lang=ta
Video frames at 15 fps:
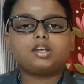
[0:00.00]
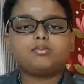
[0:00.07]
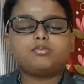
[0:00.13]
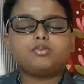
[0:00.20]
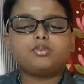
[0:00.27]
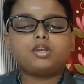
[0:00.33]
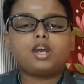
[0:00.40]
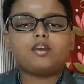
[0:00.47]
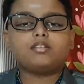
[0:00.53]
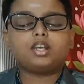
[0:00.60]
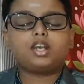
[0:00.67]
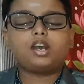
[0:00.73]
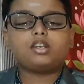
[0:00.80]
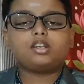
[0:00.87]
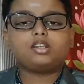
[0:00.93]
மூணாவது
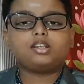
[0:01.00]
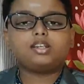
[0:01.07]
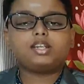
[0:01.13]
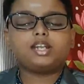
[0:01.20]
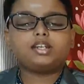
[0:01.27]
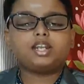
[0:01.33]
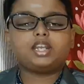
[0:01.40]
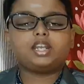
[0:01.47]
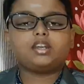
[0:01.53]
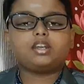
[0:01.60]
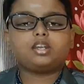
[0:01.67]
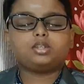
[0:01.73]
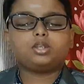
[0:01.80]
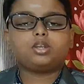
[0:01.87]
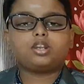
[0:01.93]
கண்ணோட நெற்றி
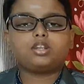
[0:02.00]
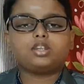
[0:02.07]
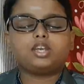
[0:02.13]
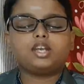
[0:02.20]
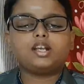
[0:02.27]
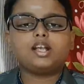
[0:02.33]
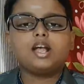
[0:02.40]
கண்ணை திறந்து